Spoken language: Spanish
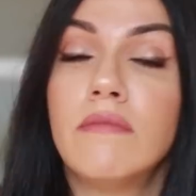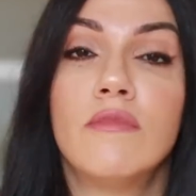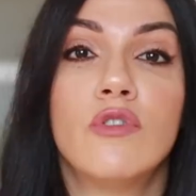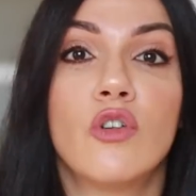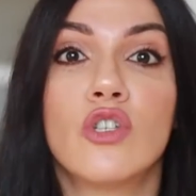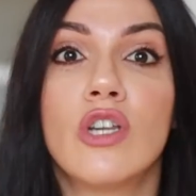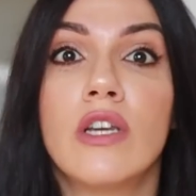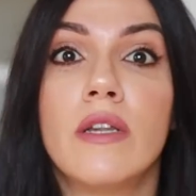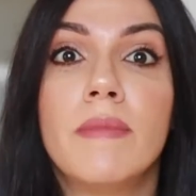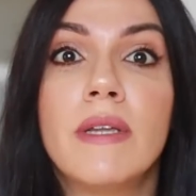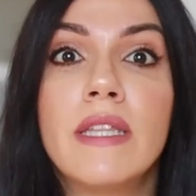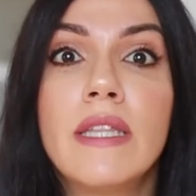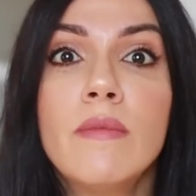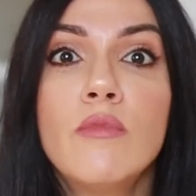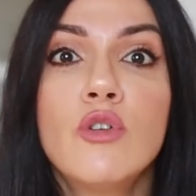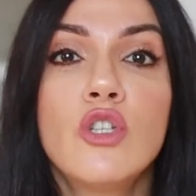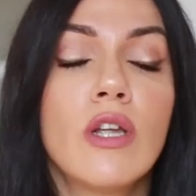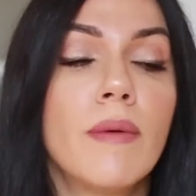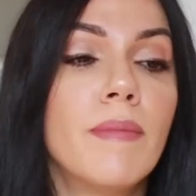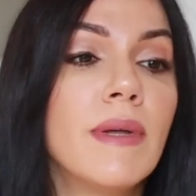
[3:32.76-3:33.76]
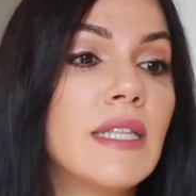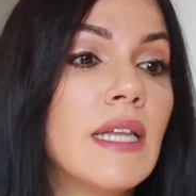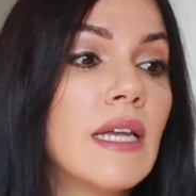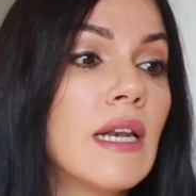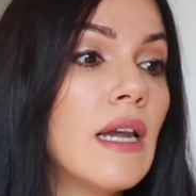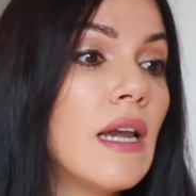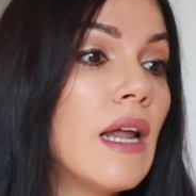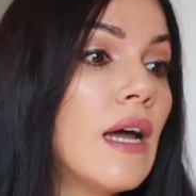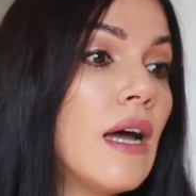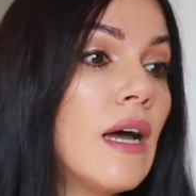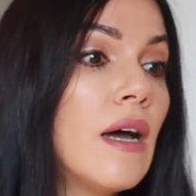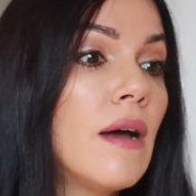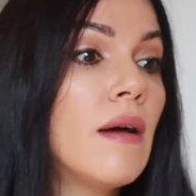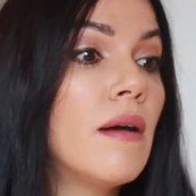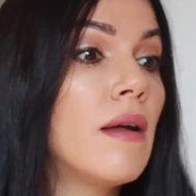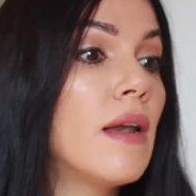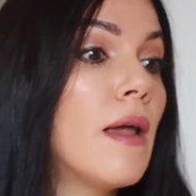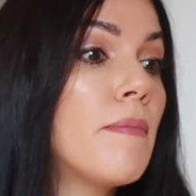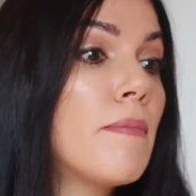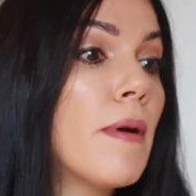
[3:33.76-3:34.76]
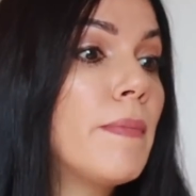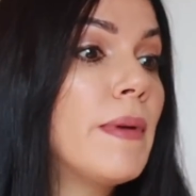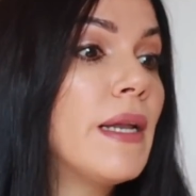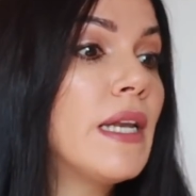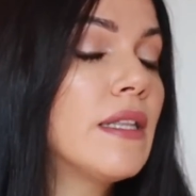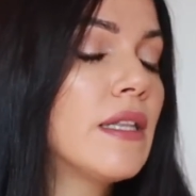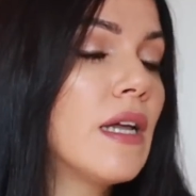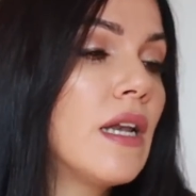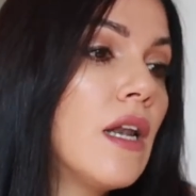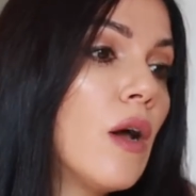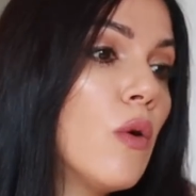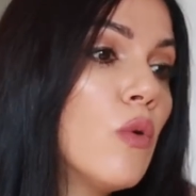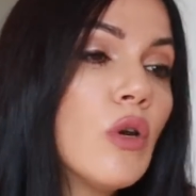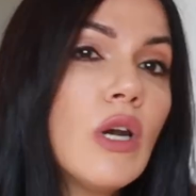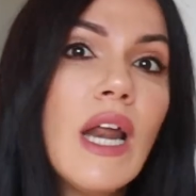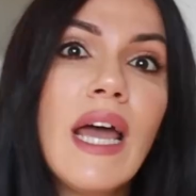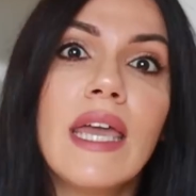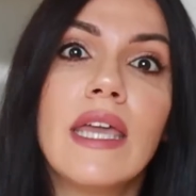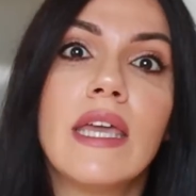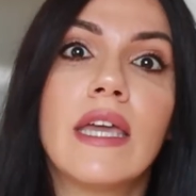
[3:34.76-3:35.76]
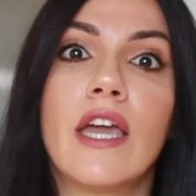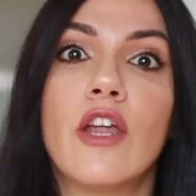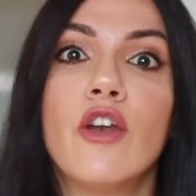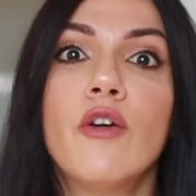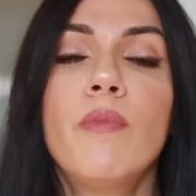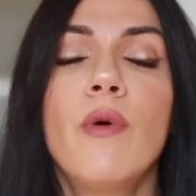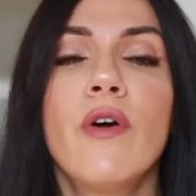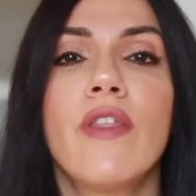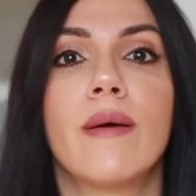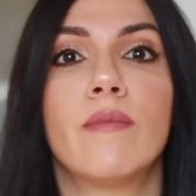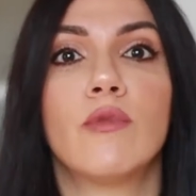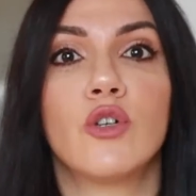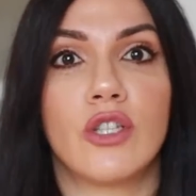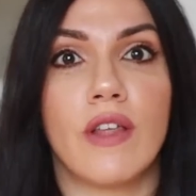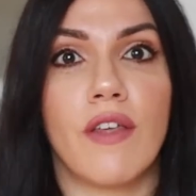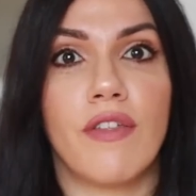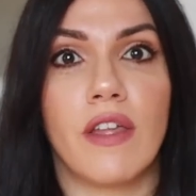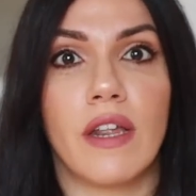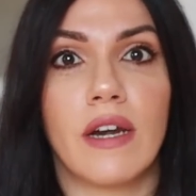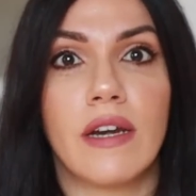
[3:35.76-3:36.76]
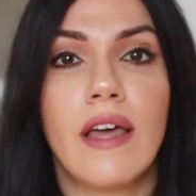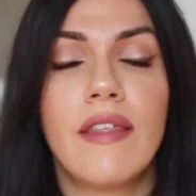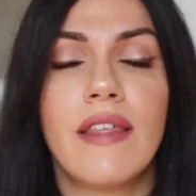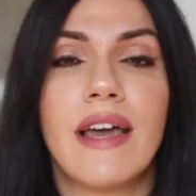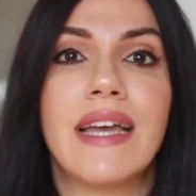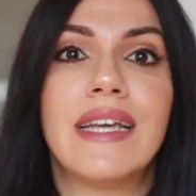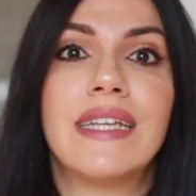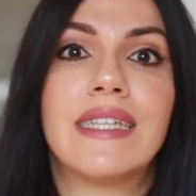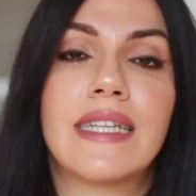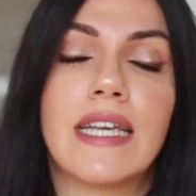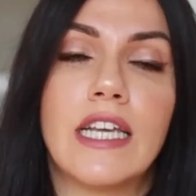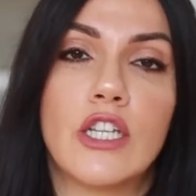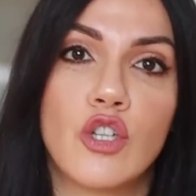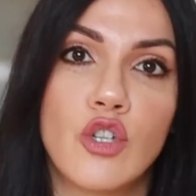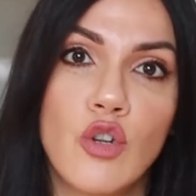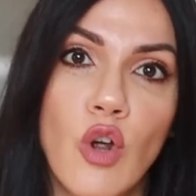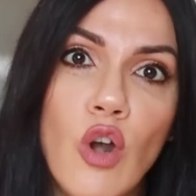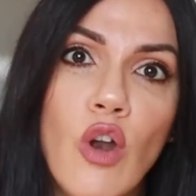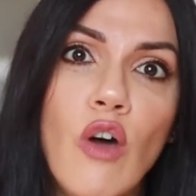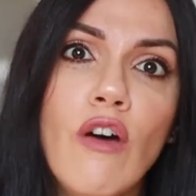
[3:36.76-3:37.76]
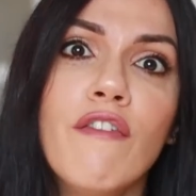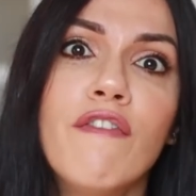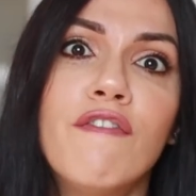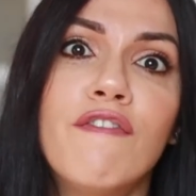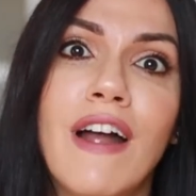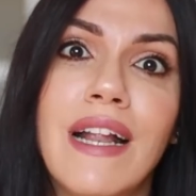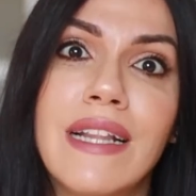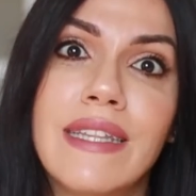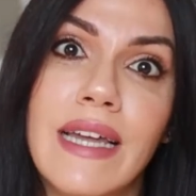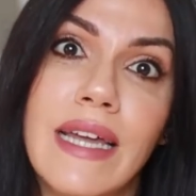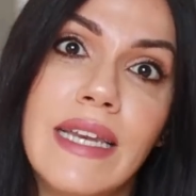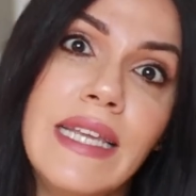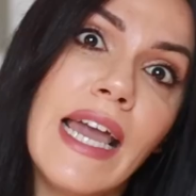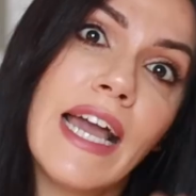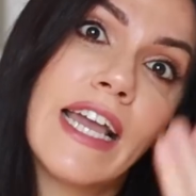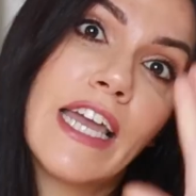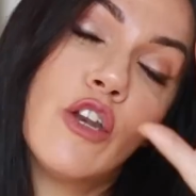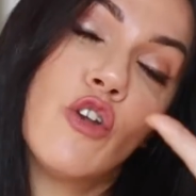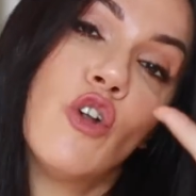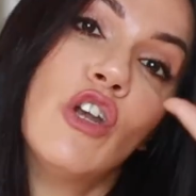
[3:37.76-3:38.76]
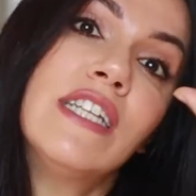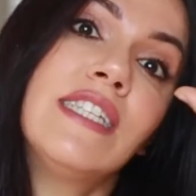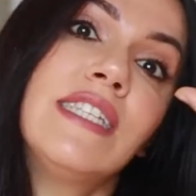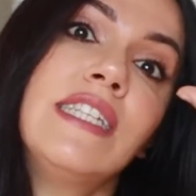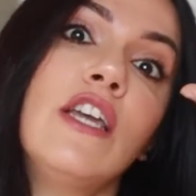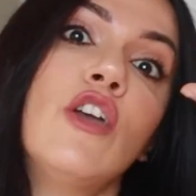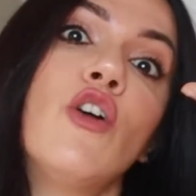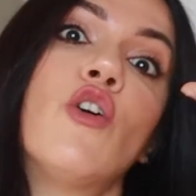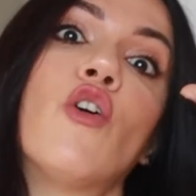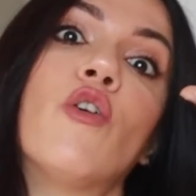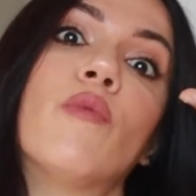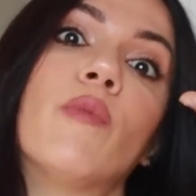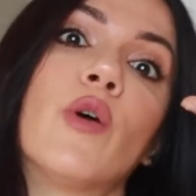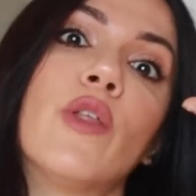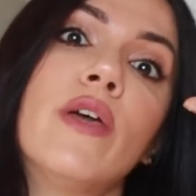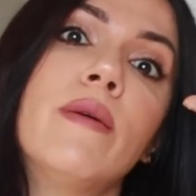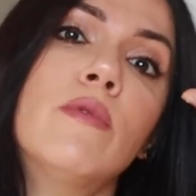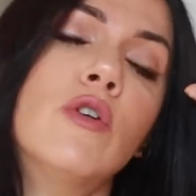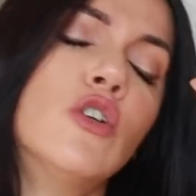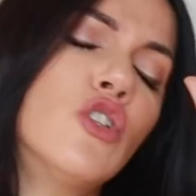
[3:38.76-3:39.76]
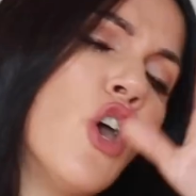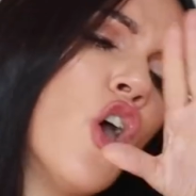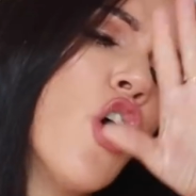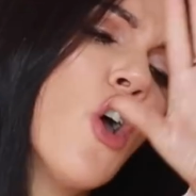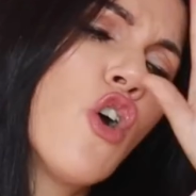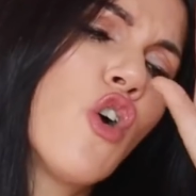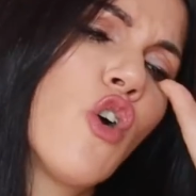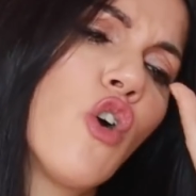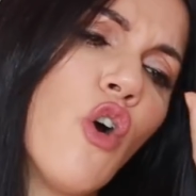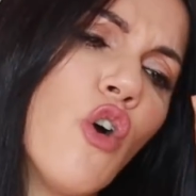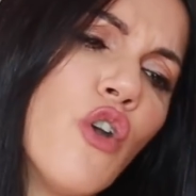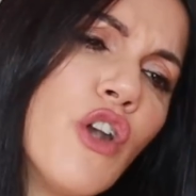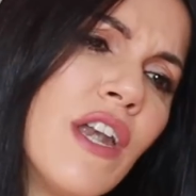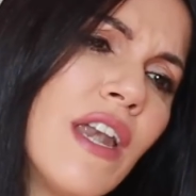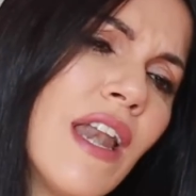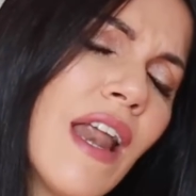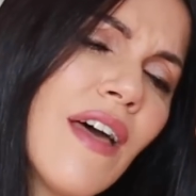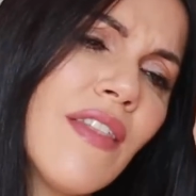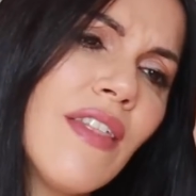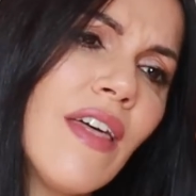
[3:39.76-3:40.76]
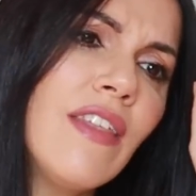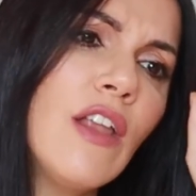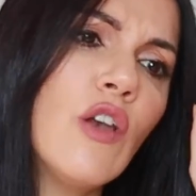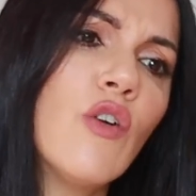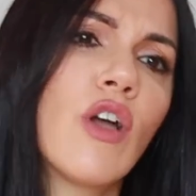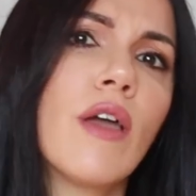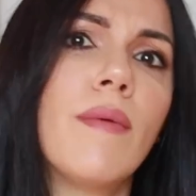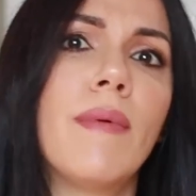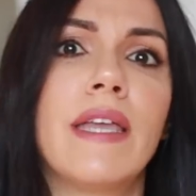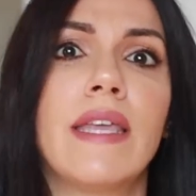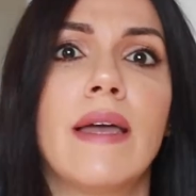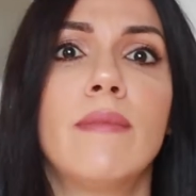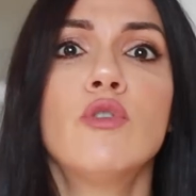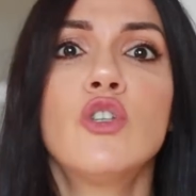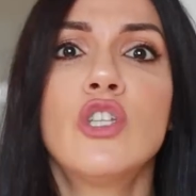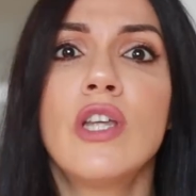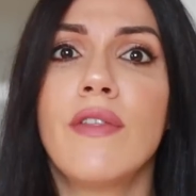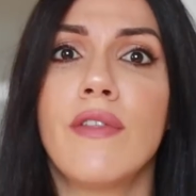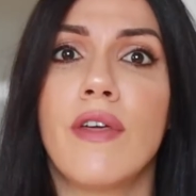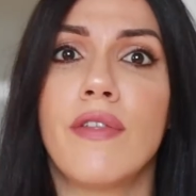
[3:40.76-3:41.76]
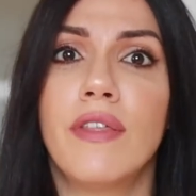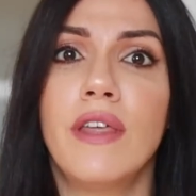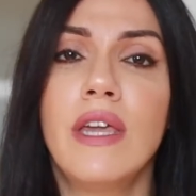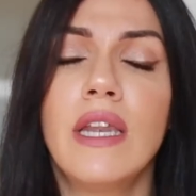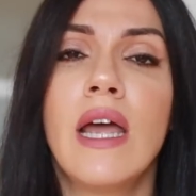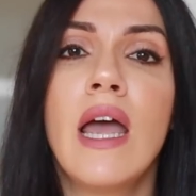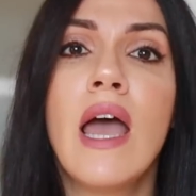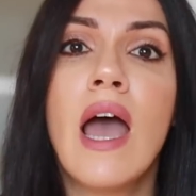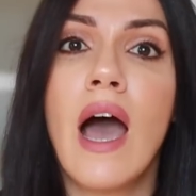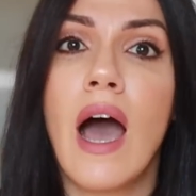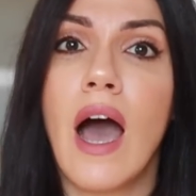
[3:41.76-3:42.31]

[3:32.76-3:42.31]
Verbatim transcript: nos limitemos a meter la, papeleta en la urna y que no podamos decir nada. Es que solo faltaría que no les incomodemos con nada de lo que vayamos a decir.